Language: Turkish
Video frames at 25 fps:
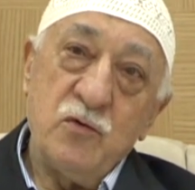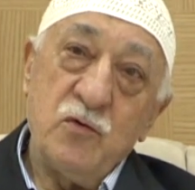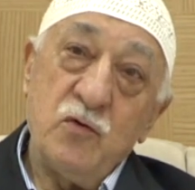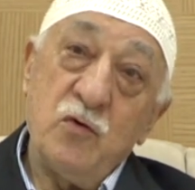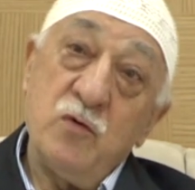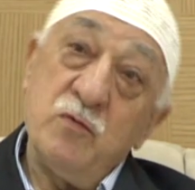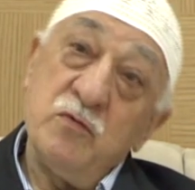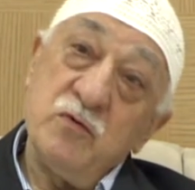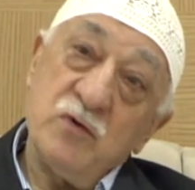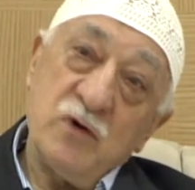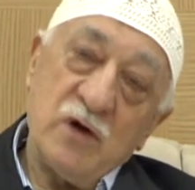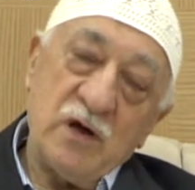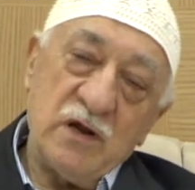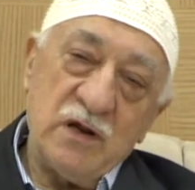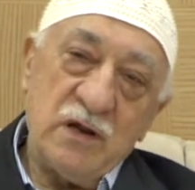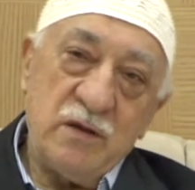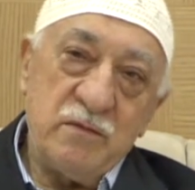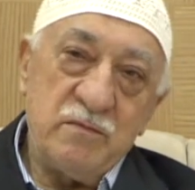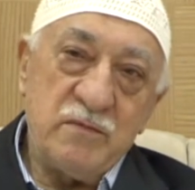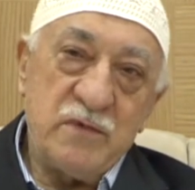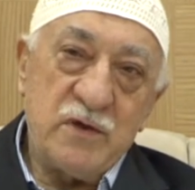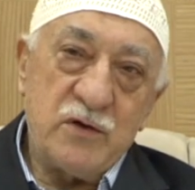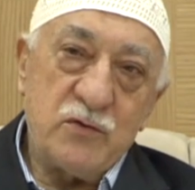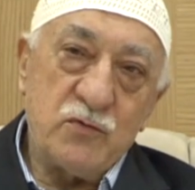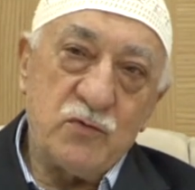öbür
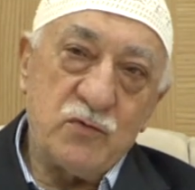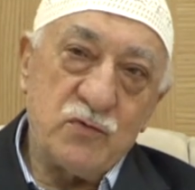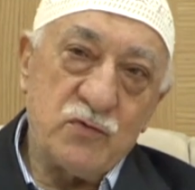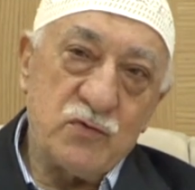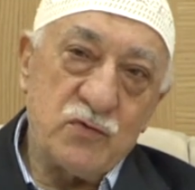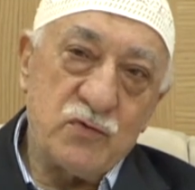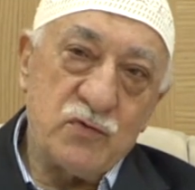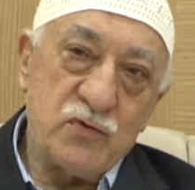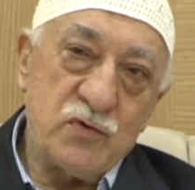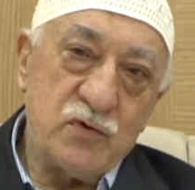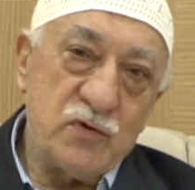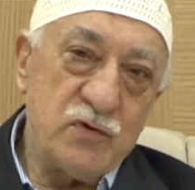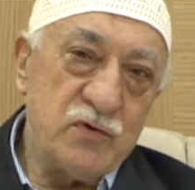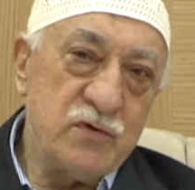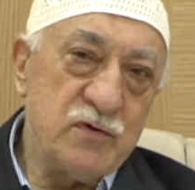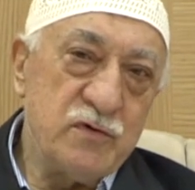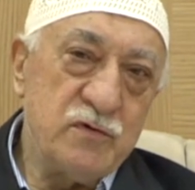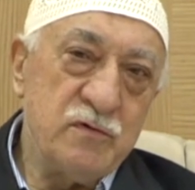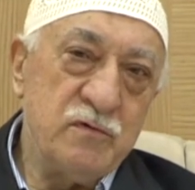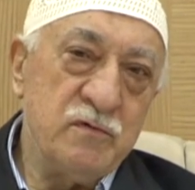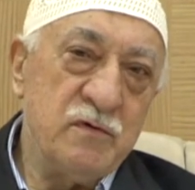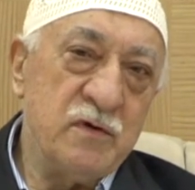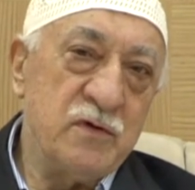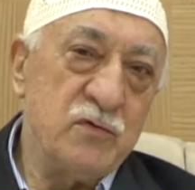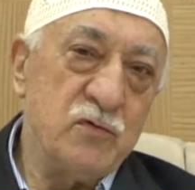alemleri
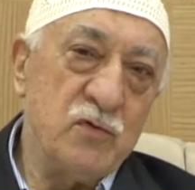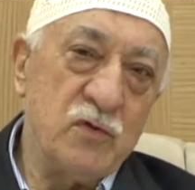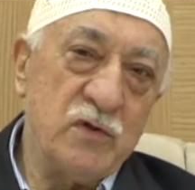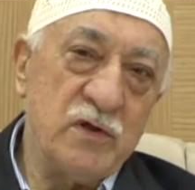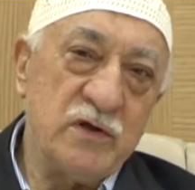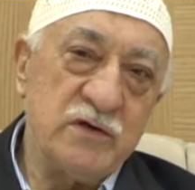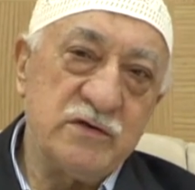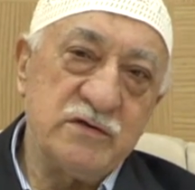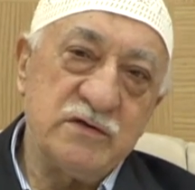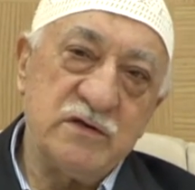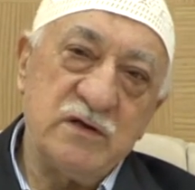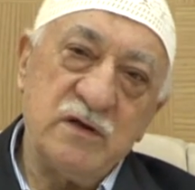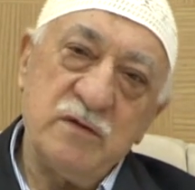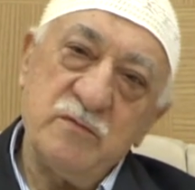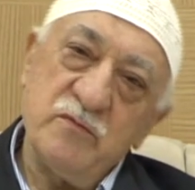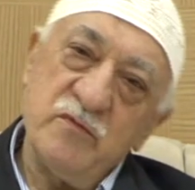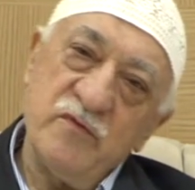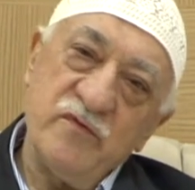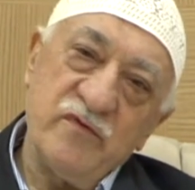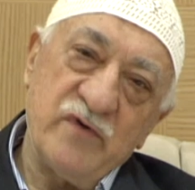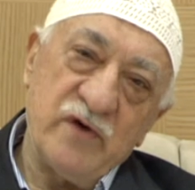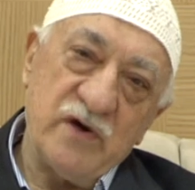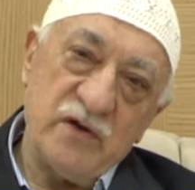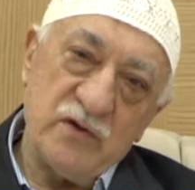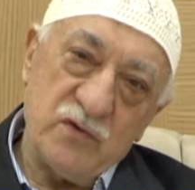unutuyor ve dolayısıyla bu
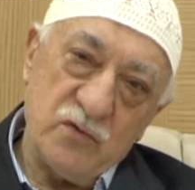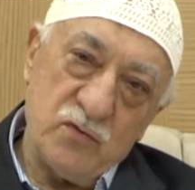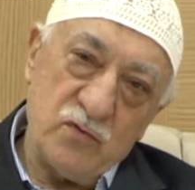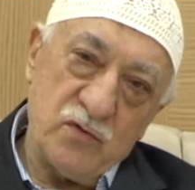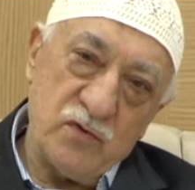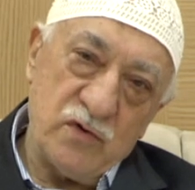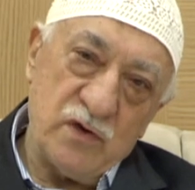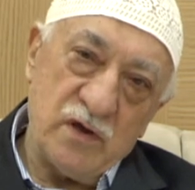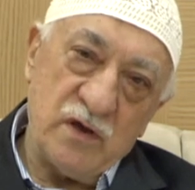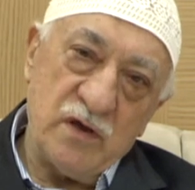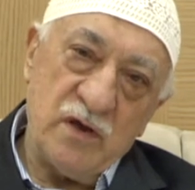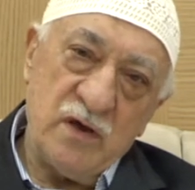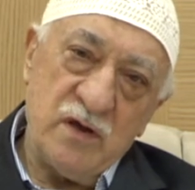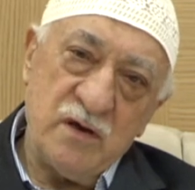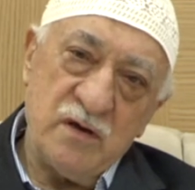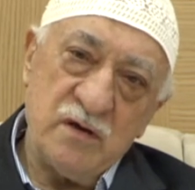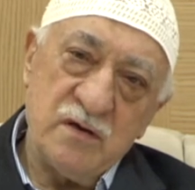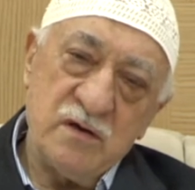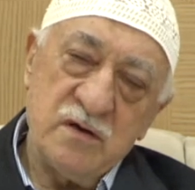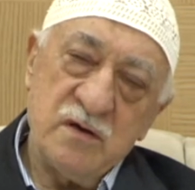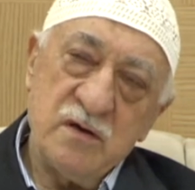fani dünyaya